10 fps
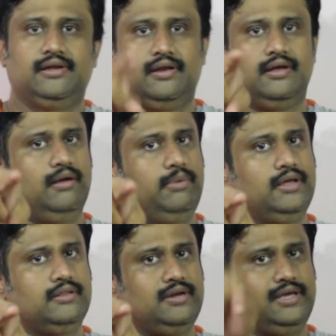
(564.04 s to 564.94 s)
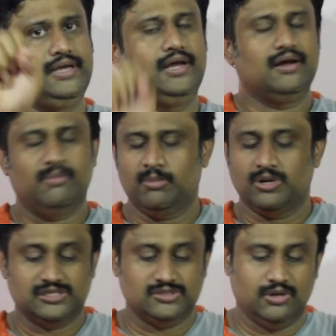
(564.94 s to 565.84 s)
என்ன இருக்குது அப்படிங்கிறத நீங்கள் கமெண்ட்
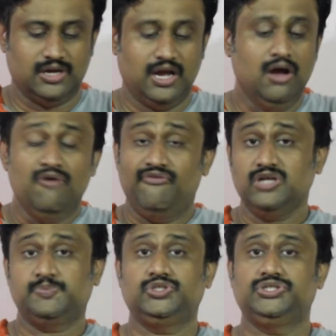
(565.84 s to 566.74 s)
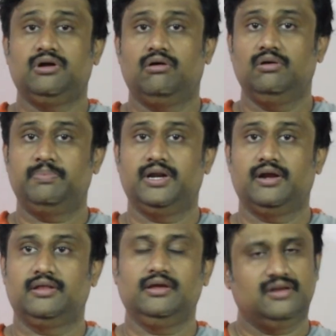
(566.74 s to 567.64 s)
பாக்ஸ்ல சொல்லுங்கள் ஃபர்ஸ்ட் பொசிஷனை ஹோல்ட்
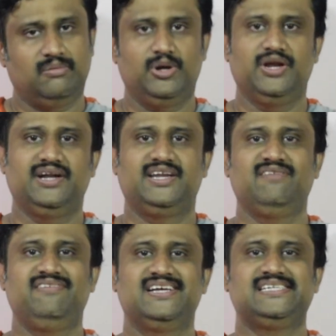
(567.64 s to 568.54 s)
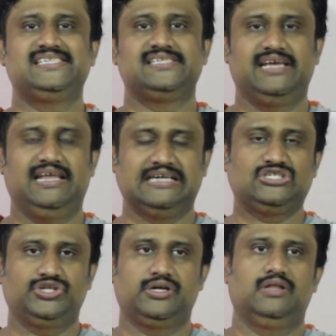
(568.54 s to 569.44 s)
பண்ணிருக்கிறது நம்மளுடைய டிவிஎஸ்
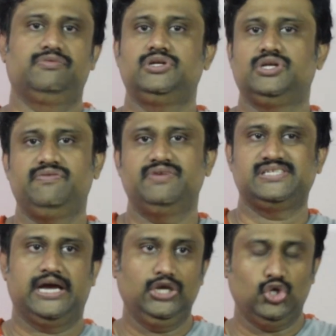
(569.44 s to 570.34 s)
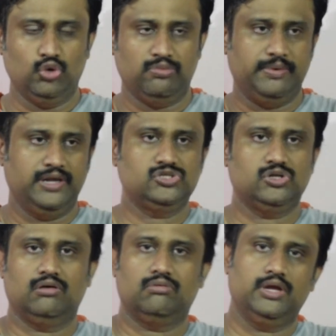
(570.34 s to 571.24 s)
எலக்ட்ரிக் அதாவது டிவிஎஸ் ஐக்யூப் அப்படின்னு
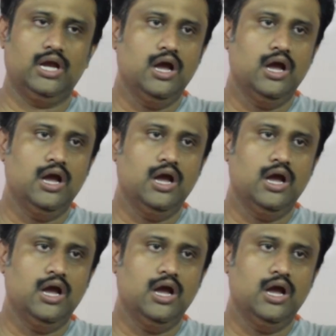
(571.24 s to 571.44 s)
சொல்லக்கூடிய